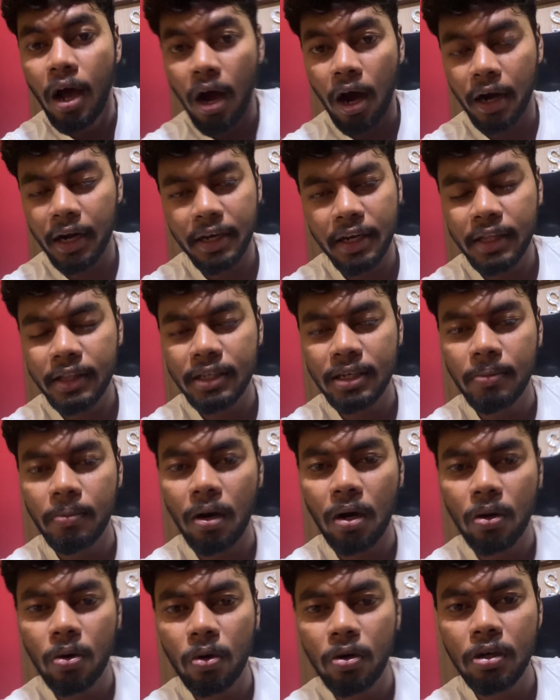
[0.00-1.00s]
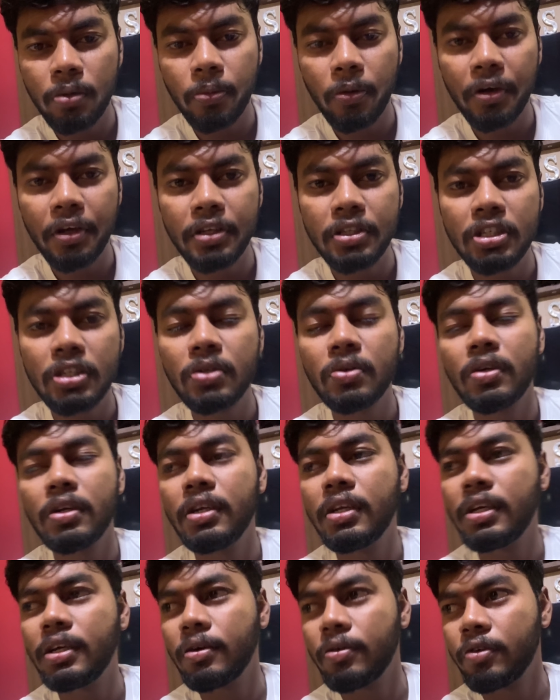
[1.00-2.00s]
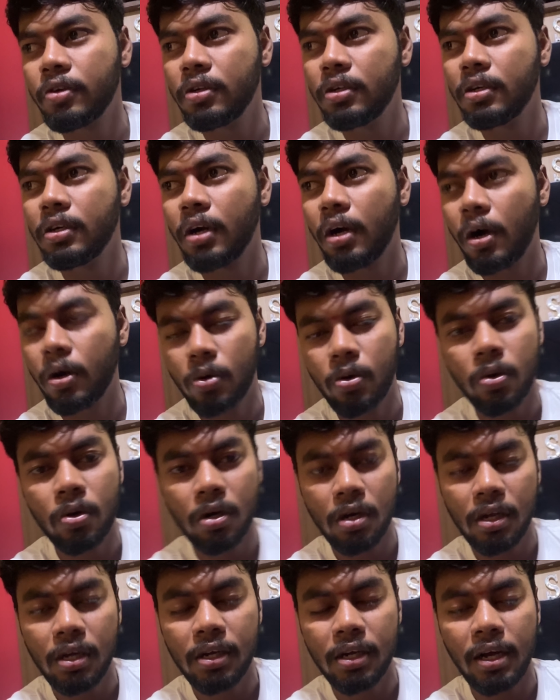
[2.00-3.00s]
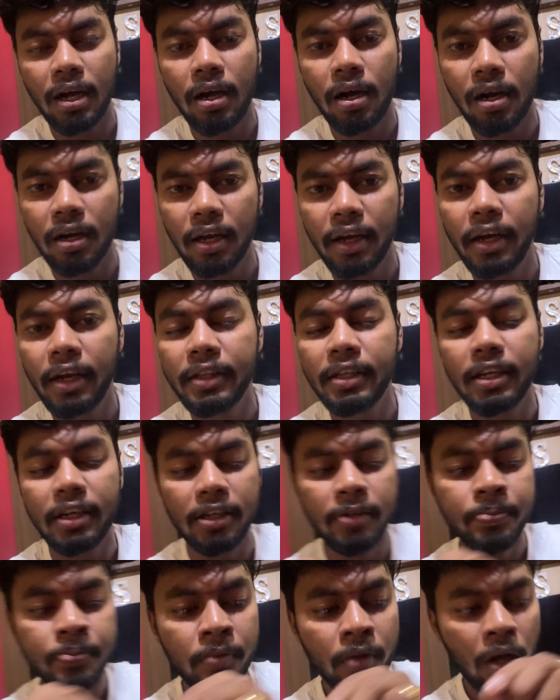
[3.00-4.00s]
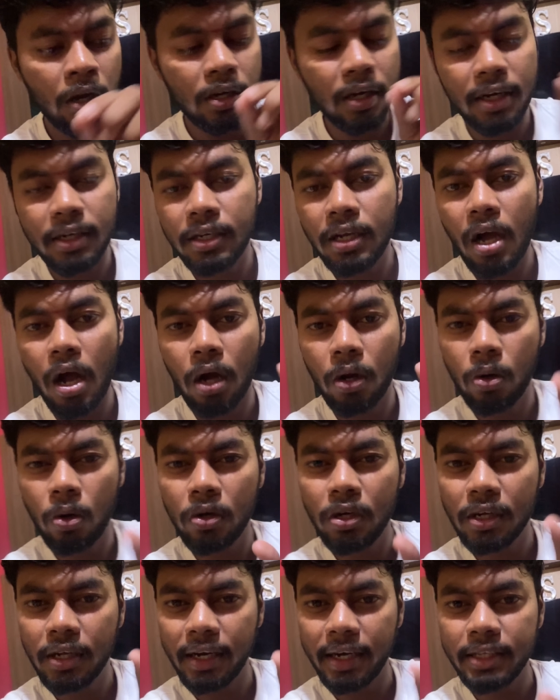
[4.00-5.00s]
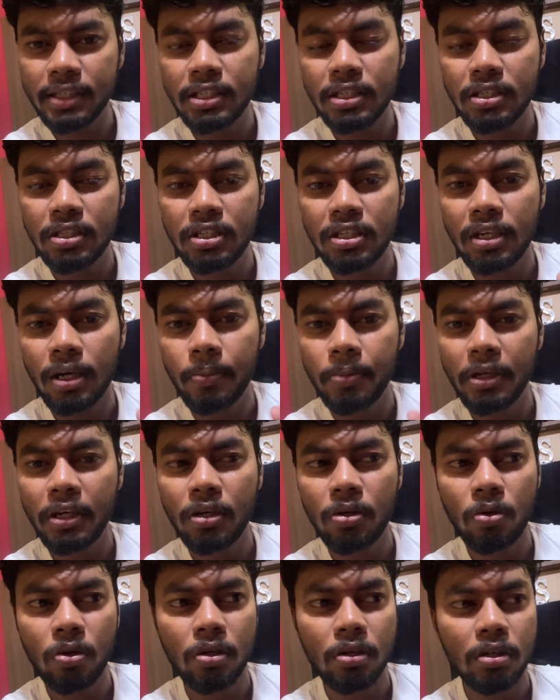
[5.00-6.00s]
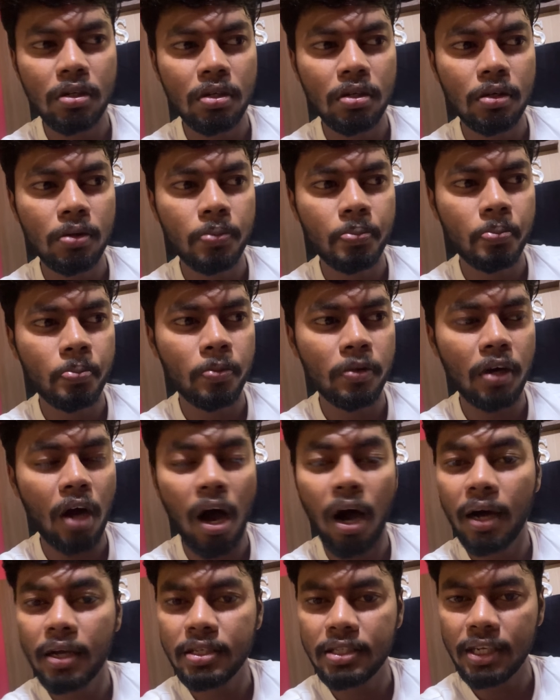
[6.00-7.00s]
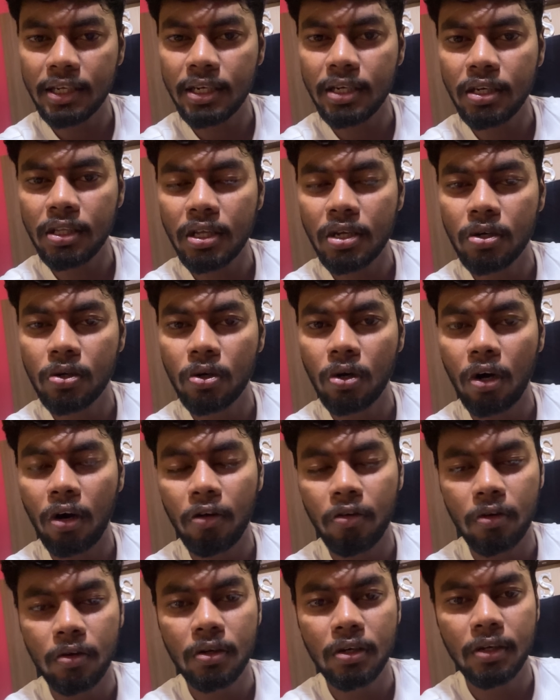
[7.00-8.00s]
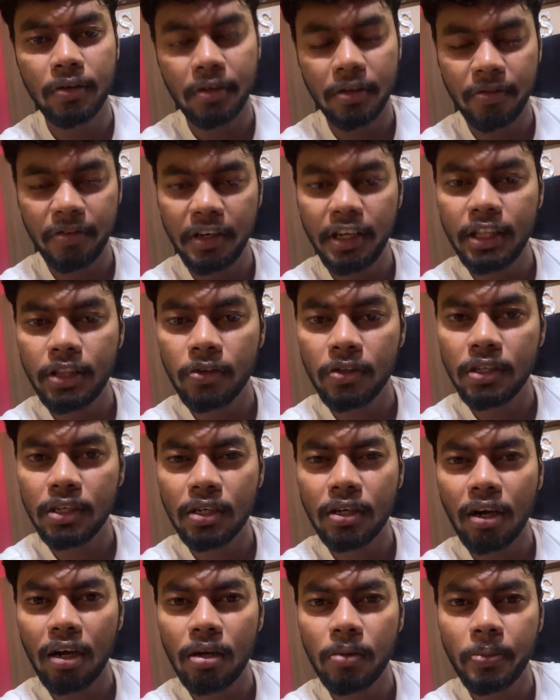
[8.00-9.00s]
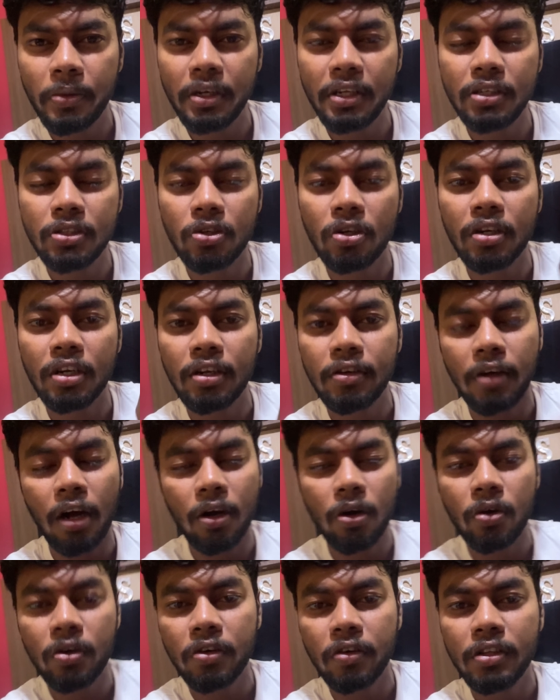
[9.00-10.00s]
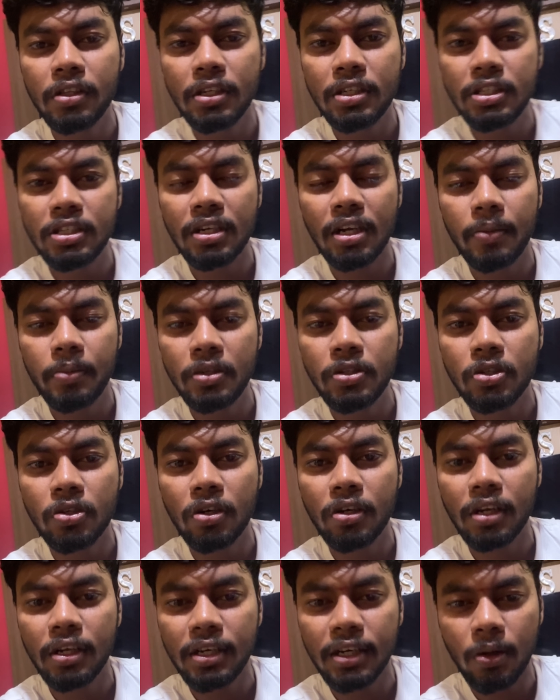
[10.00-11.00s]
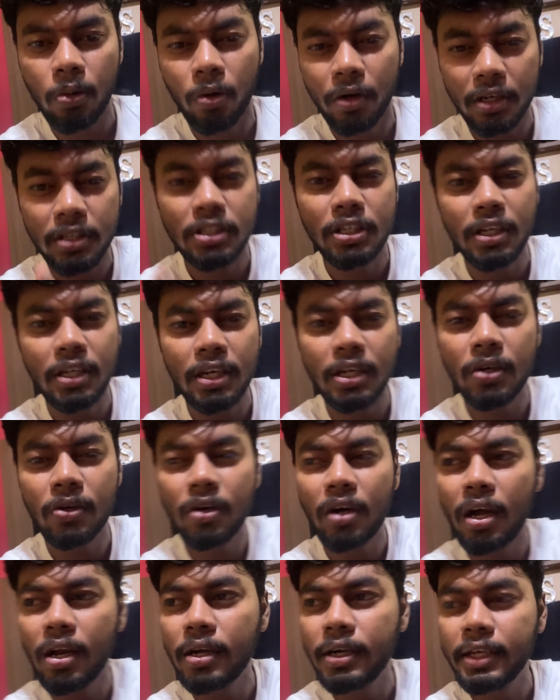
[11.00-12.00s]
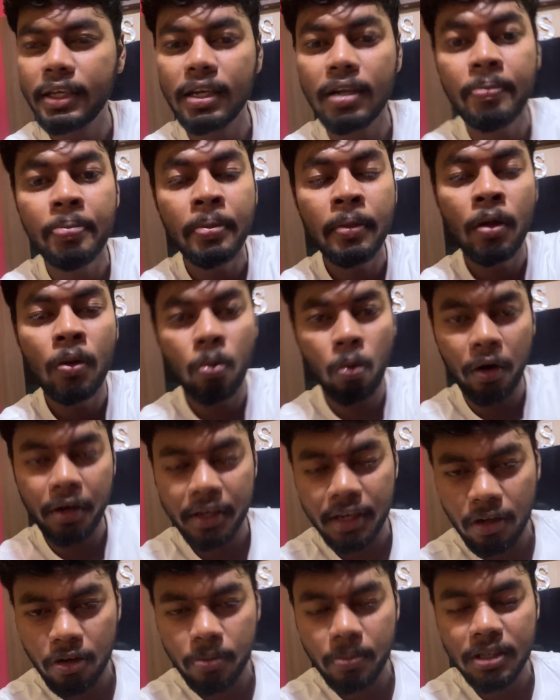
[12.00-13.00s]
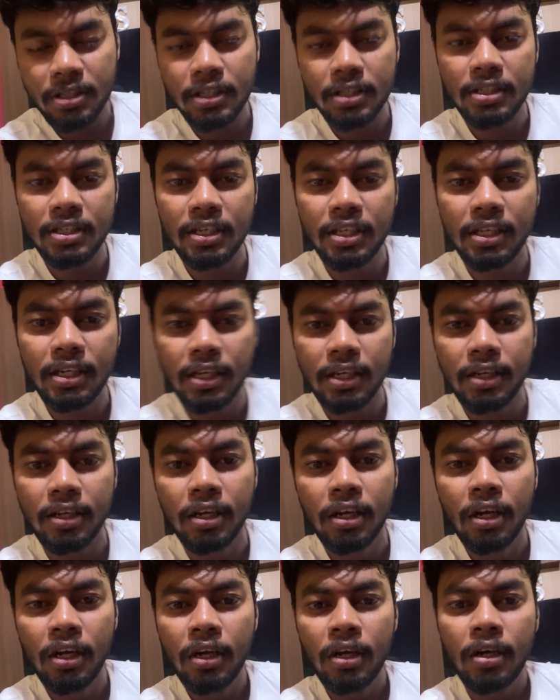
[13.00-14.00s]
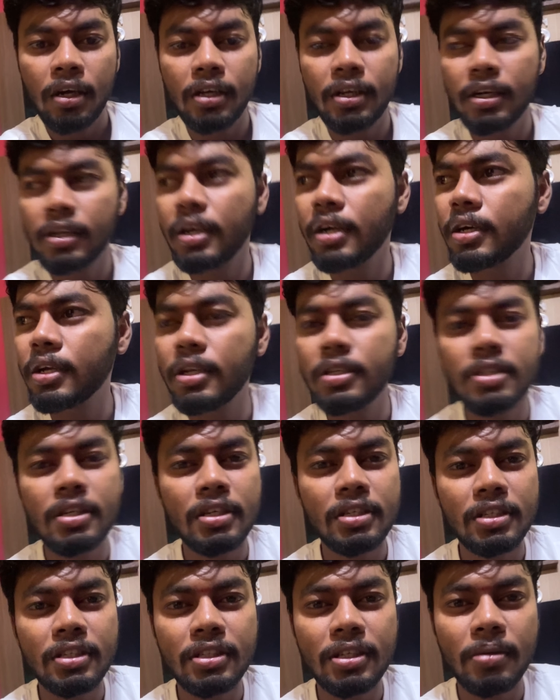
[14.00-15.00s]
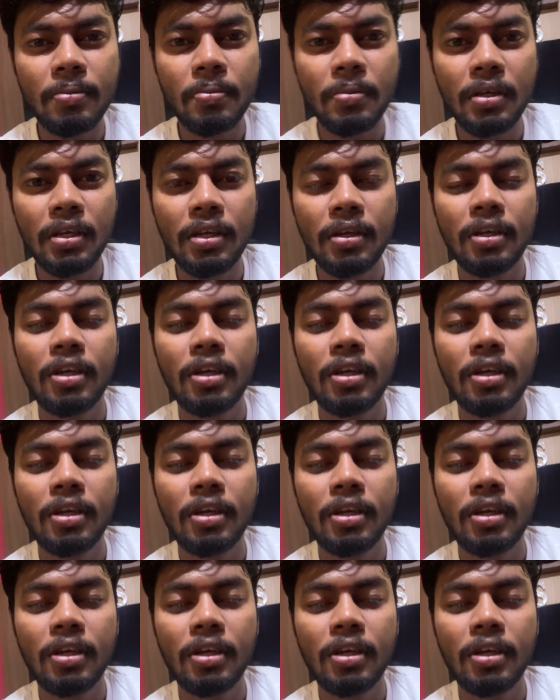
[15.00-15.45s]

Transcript: அண்ணன் நேற்று நம்ம அக்கௌண்ட்டு போயிருச்சுன்னு உடனே அவர் அக்கௌண்ட்டில் ஆன்லைனே இருந்தார் கரெக்டாக அக்கௌண்ட்டு கிடச்சிருச்சு அப்படின்னு ஒரு ஆறு செகண்ட் தான் இருக்கும் அவன் வினீத் வந்துட்டு கால் பண்ணி சொல்கிறாரு அக்கௌண்ட் வந்துருச்சுண்ணா அப்படின்னு சொல்கிறாரு நான் உடனே சரி நான் கால் அடிக்கிறேன் உடனே அவர் மெசேஜ் அடிக்கிறாரு கங்க்ராச்சுலேஷன் தம்பி